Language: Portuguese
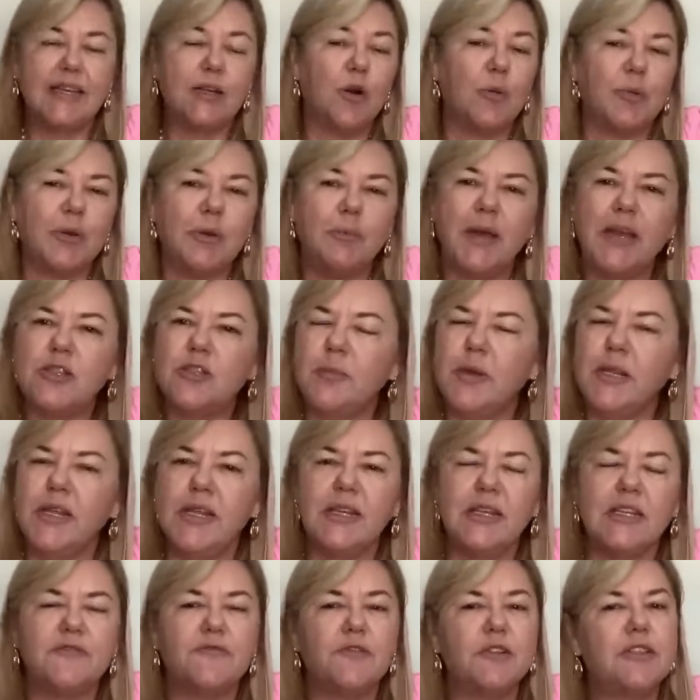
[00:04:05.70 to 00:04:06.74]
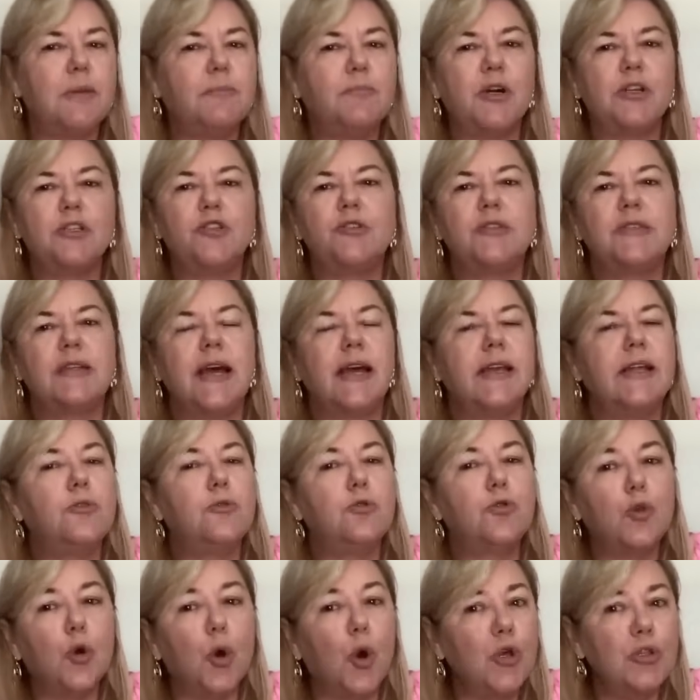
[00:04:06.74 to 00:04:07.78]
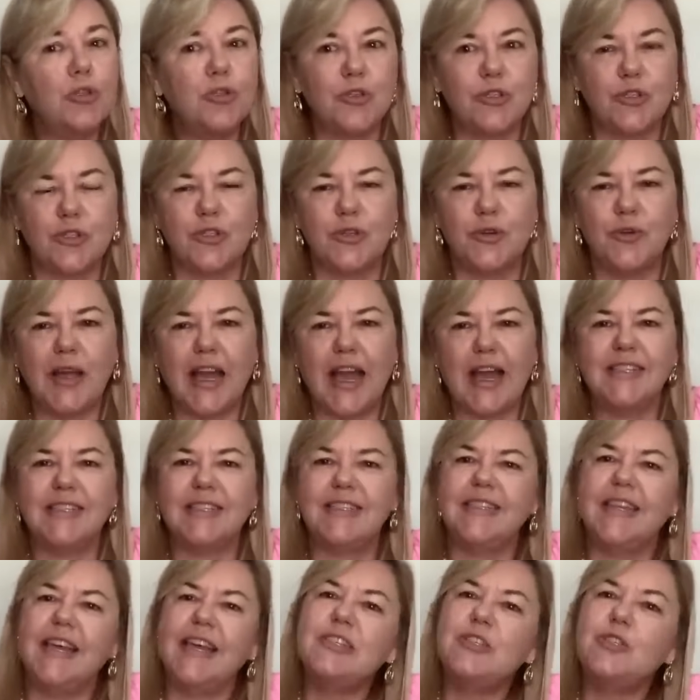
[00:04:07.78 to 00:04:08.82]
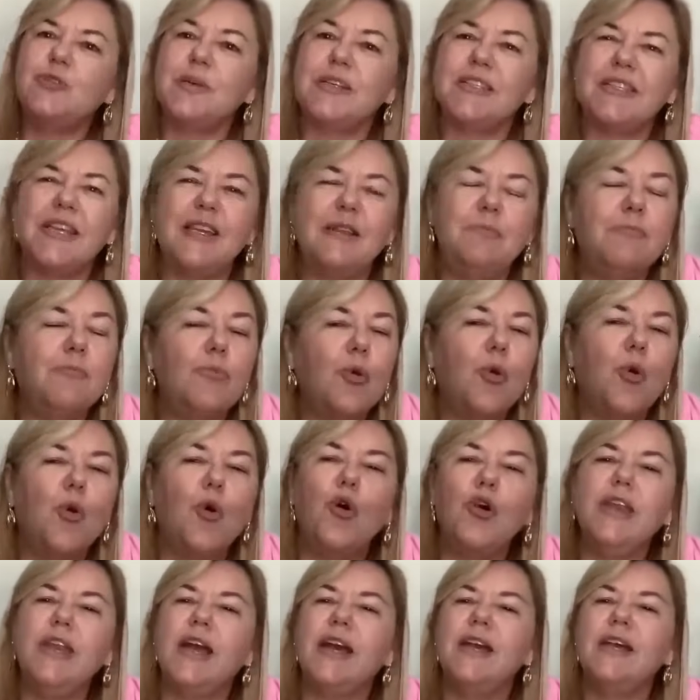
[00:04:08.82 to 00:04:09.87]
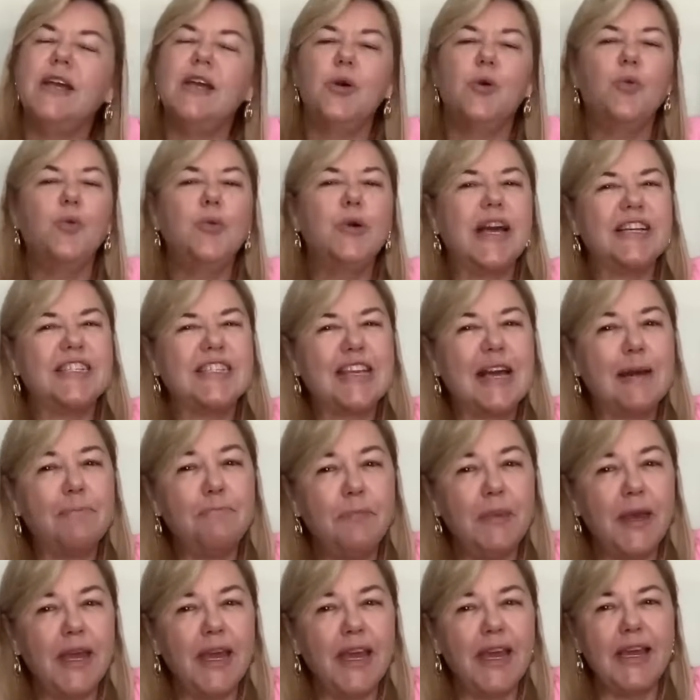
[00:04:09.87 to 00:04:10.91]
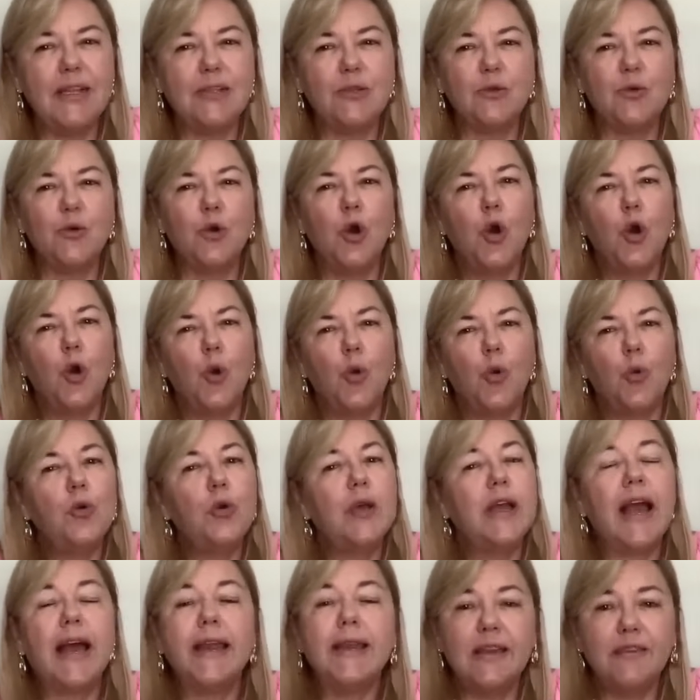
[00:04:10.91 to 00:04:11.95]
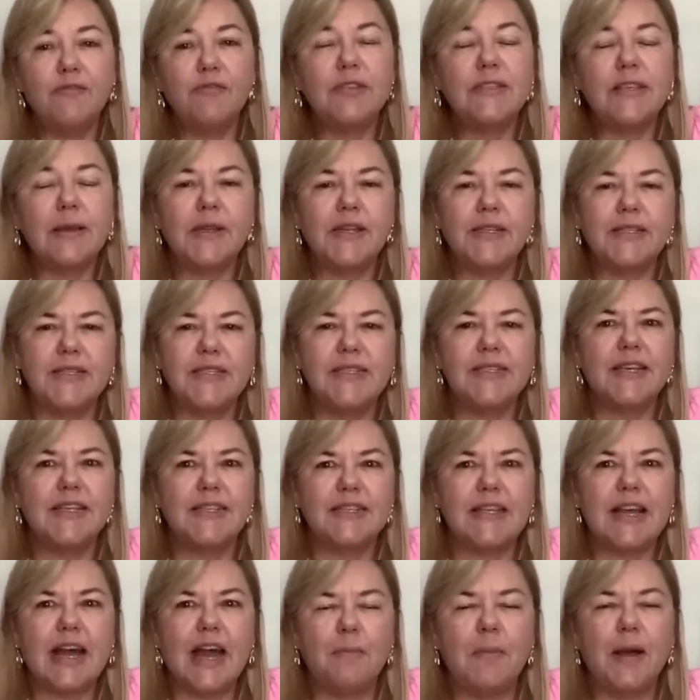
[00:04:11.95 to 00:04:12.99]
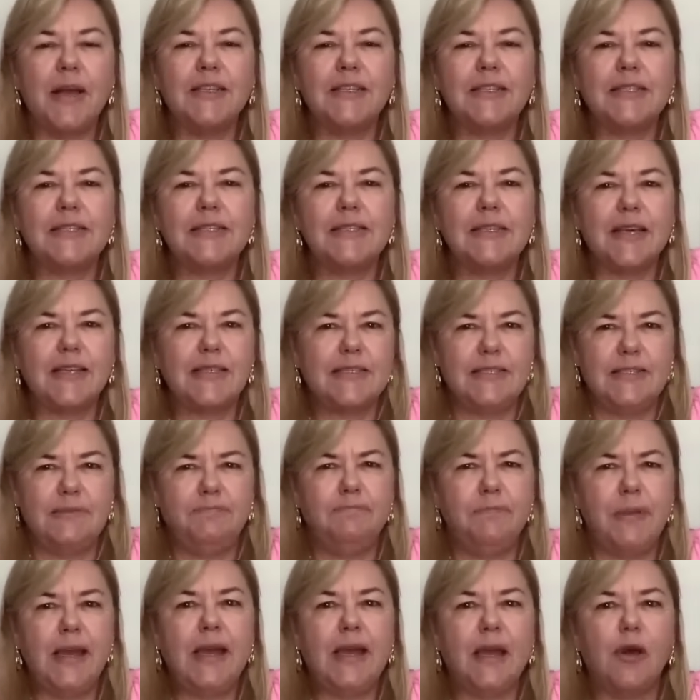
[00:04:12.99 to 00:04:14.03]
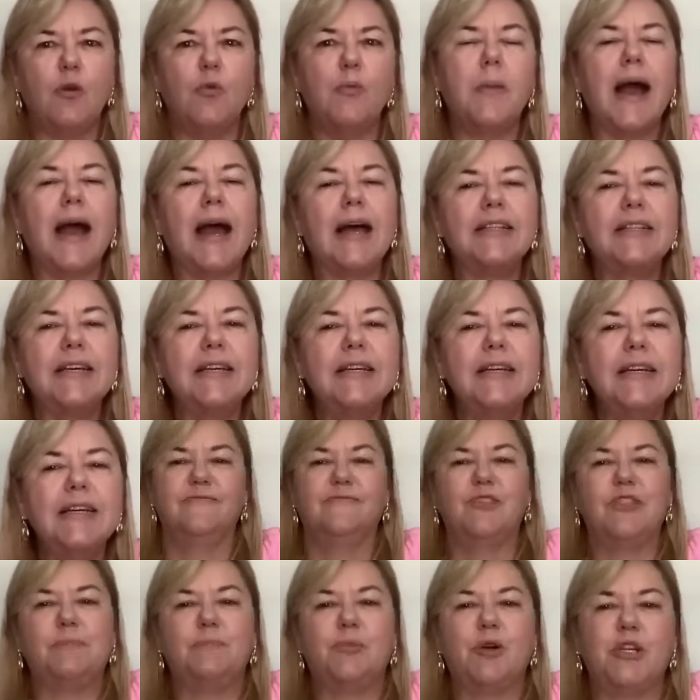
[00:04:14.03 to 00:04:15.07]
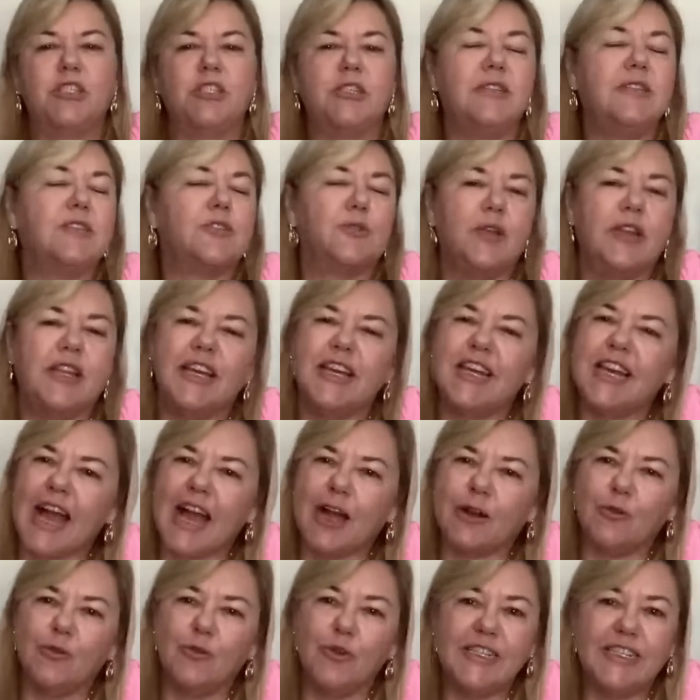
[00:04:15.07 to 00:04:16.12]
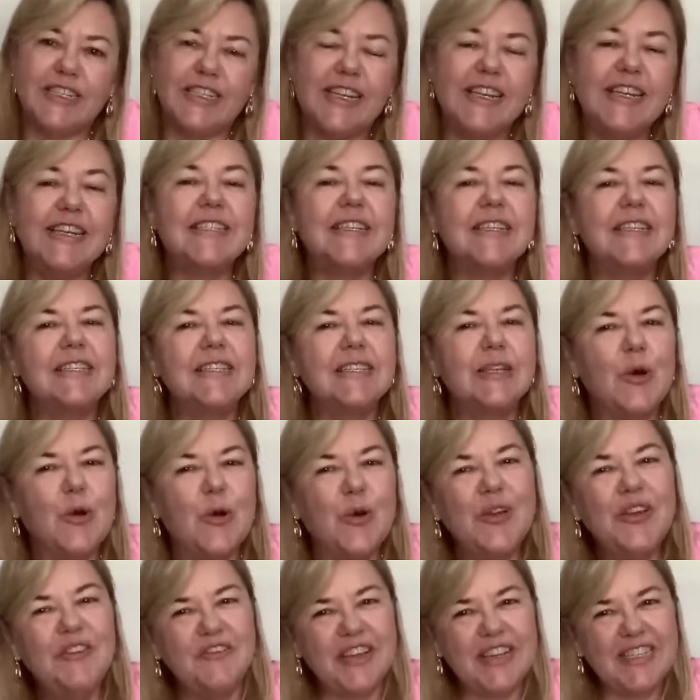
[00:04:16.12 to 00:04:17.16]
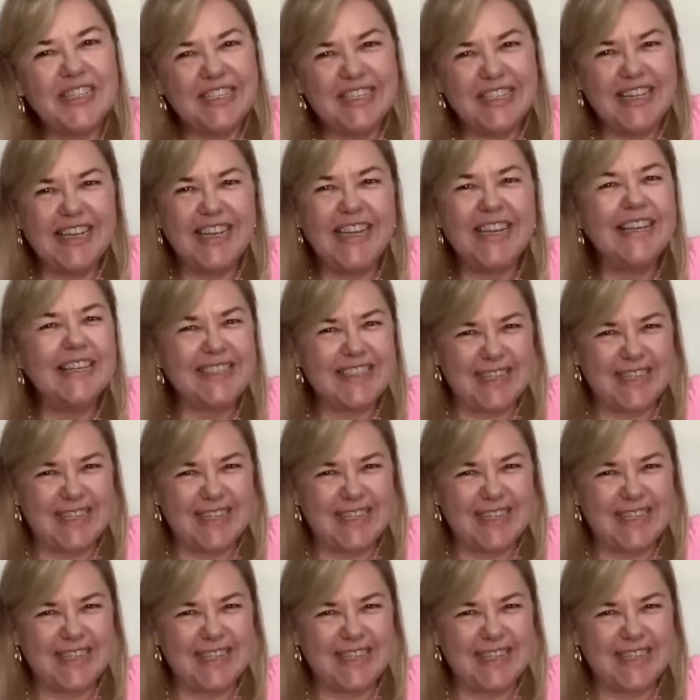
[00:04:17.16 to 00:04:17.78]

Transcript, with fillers: Esse comprimento, meninas, você pode usar em todos os lugares, desde uma cerimônia, um casamento, um lugar em que você precisa estar mais assim bem arrumada. Você pode escolher lá cores lisas ou investir em